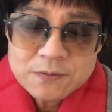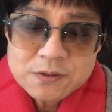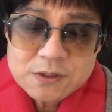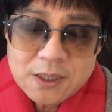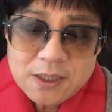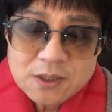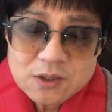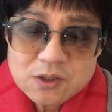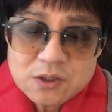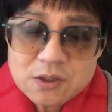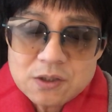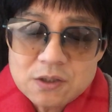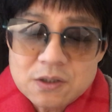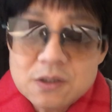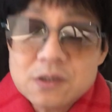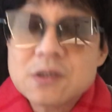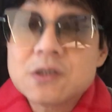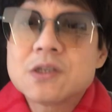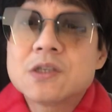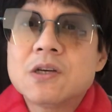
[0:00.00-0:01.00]
再起
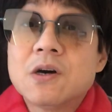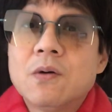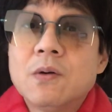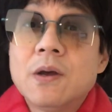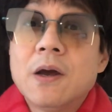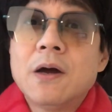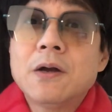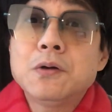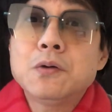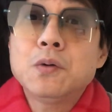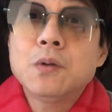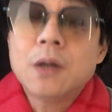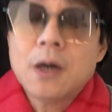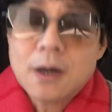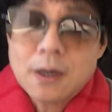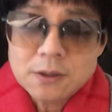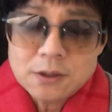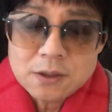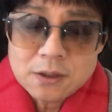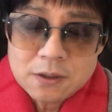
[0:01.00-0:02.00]
一次小阳春的
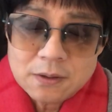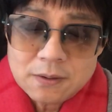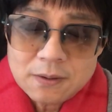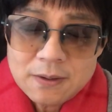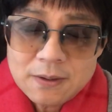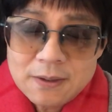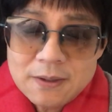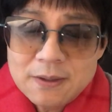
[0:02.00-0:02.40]
行情。